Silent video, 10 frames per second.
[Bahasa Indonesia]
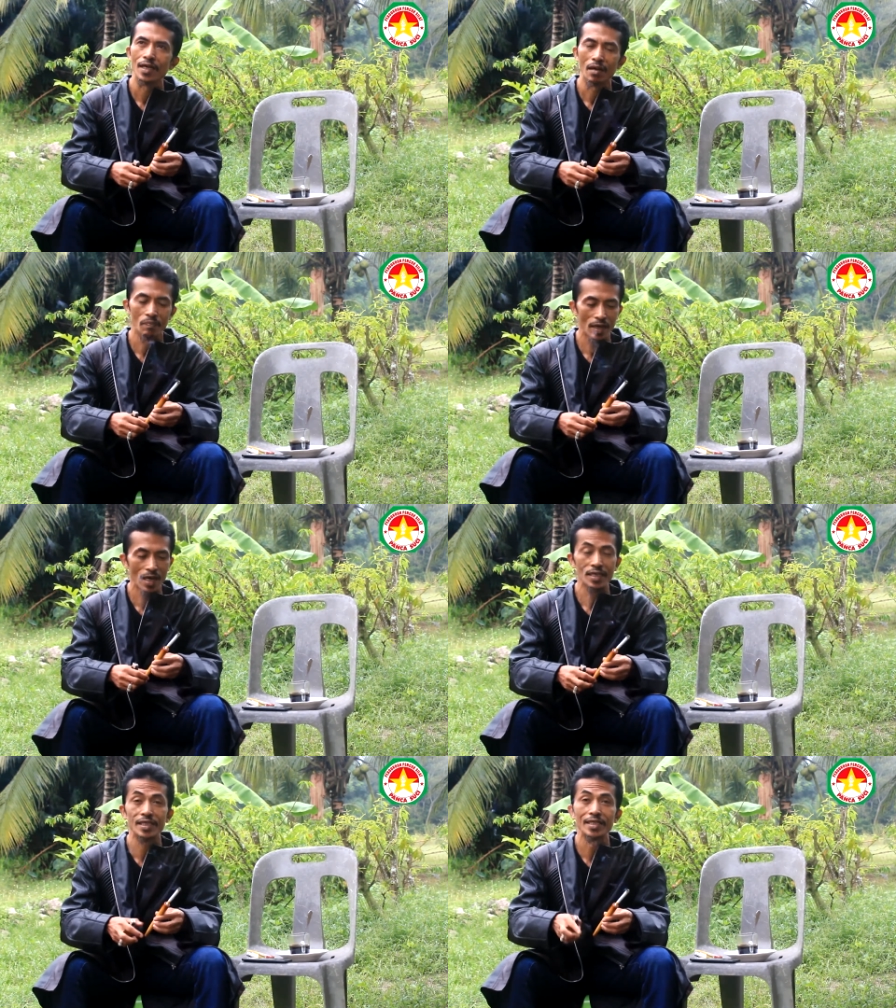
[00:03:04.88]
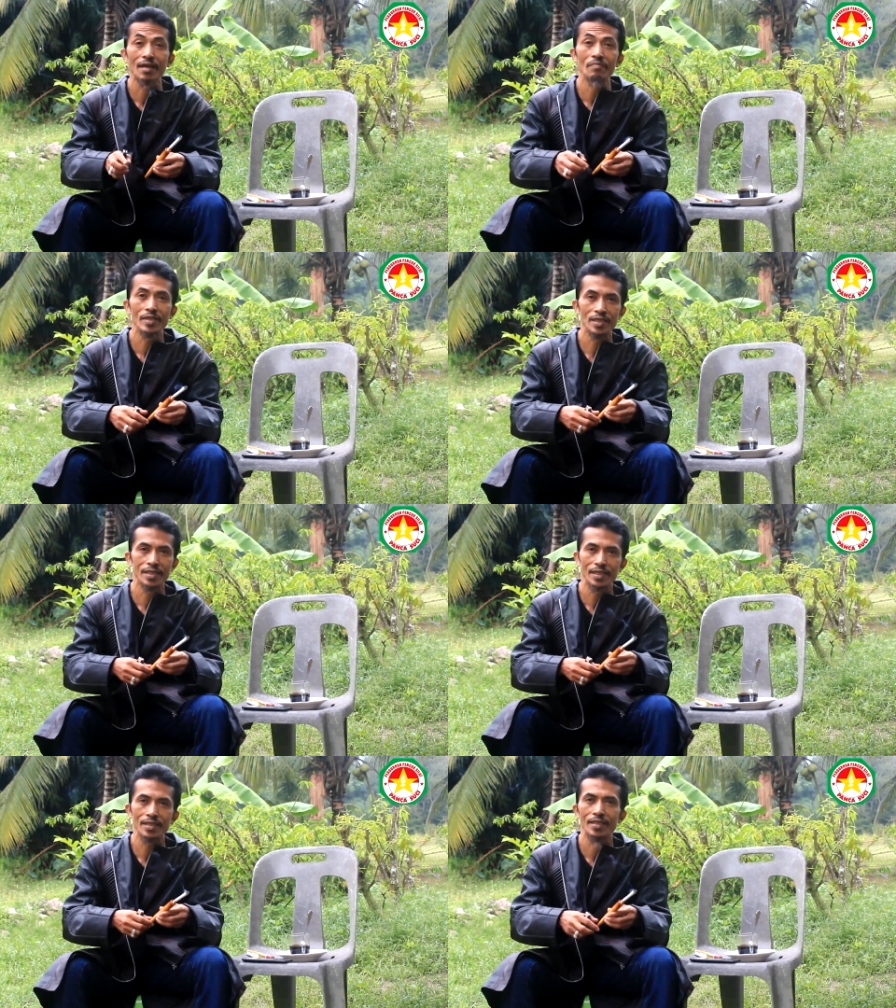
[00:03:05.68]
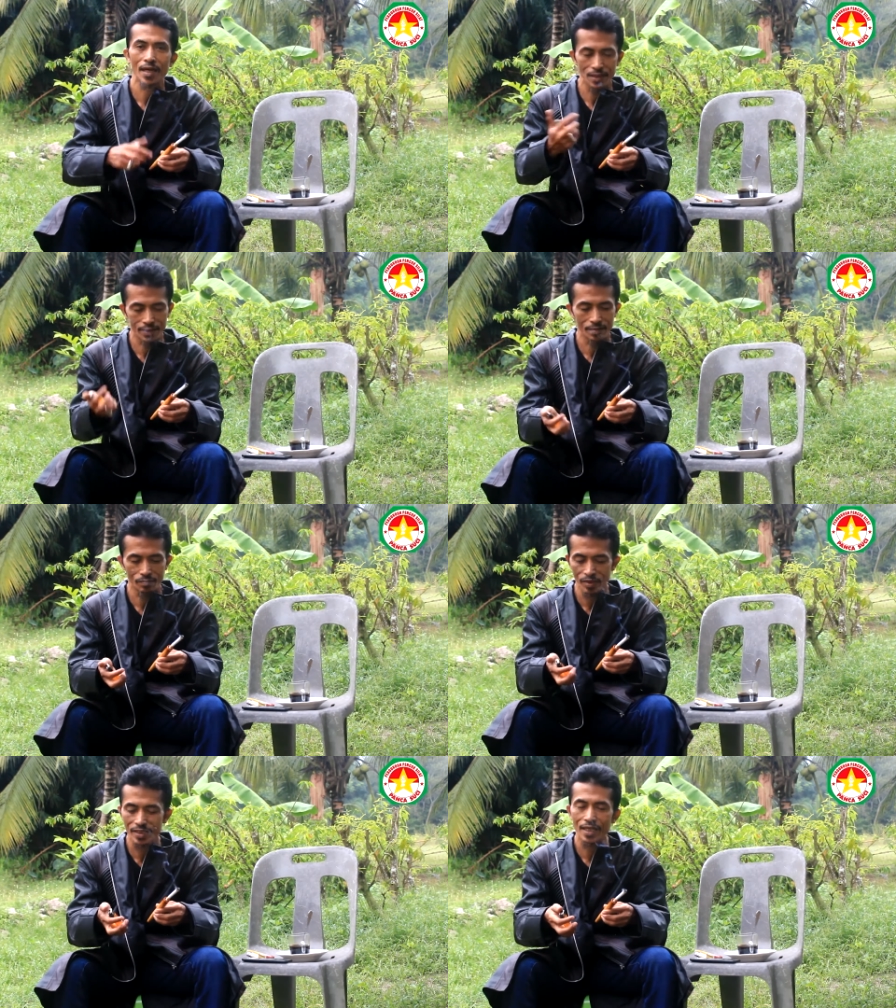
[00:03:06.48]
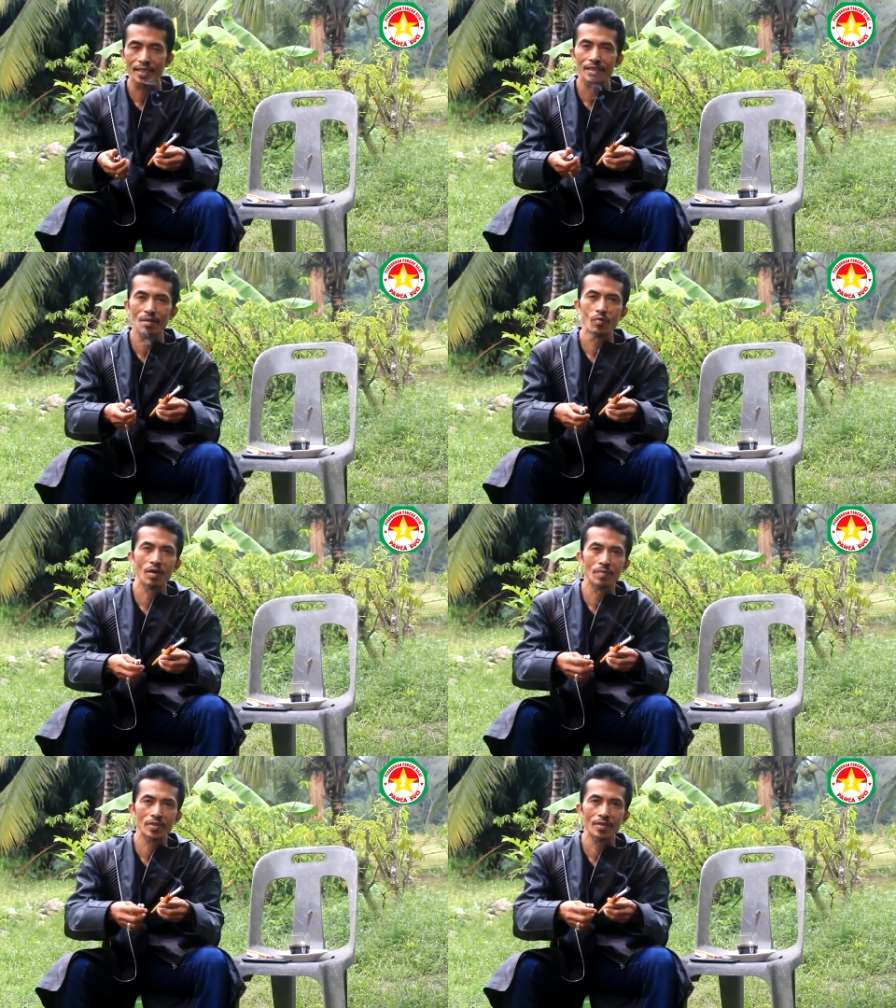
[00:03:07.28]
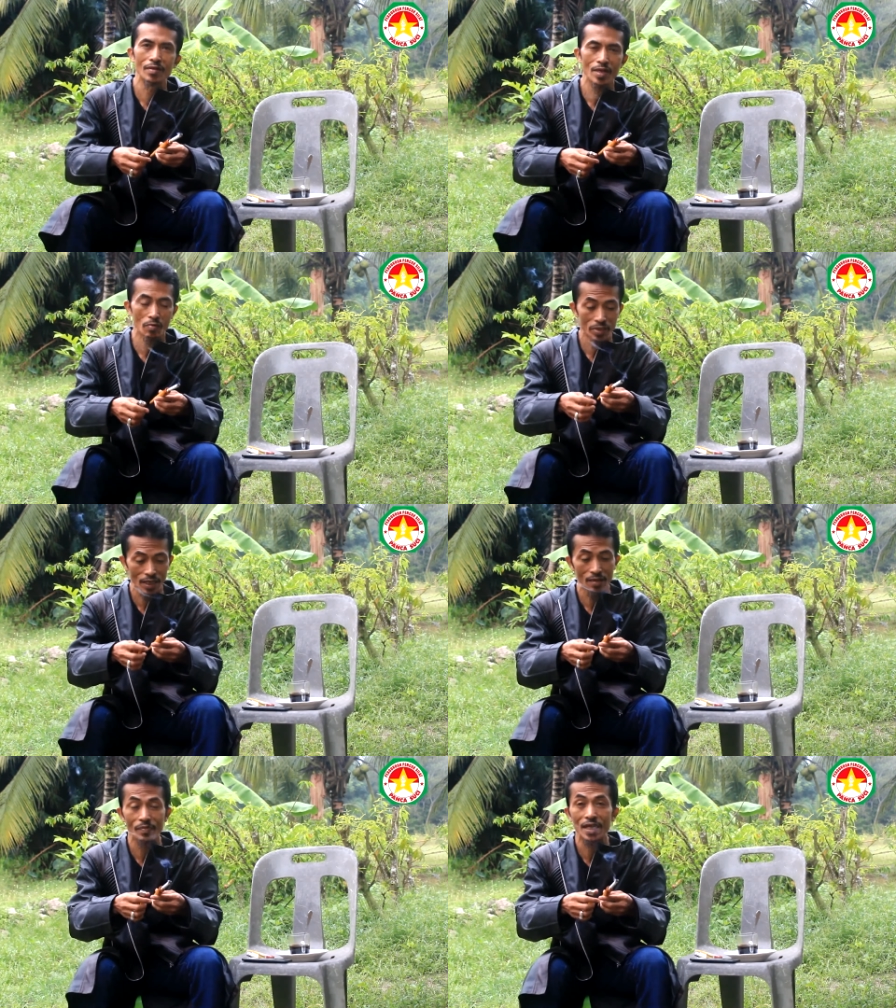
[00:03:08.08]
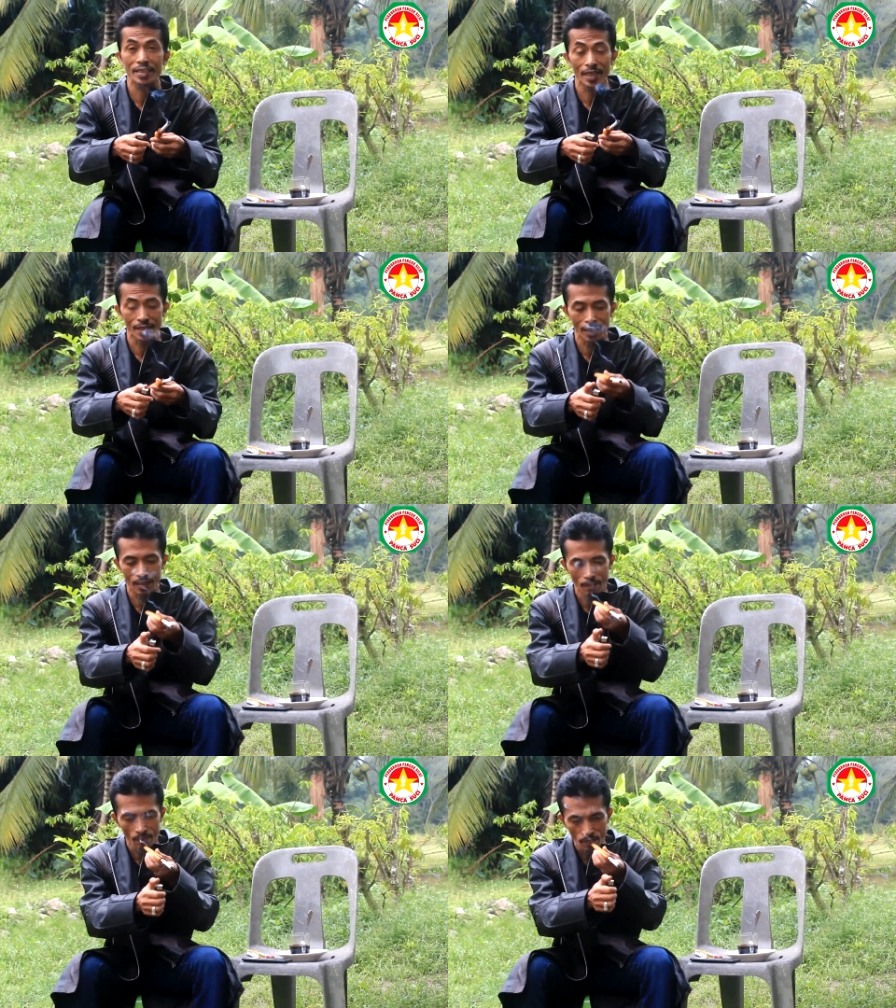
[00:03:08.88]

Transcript: apa hadis Nabi besar kita Muhammad SAW mengajarkan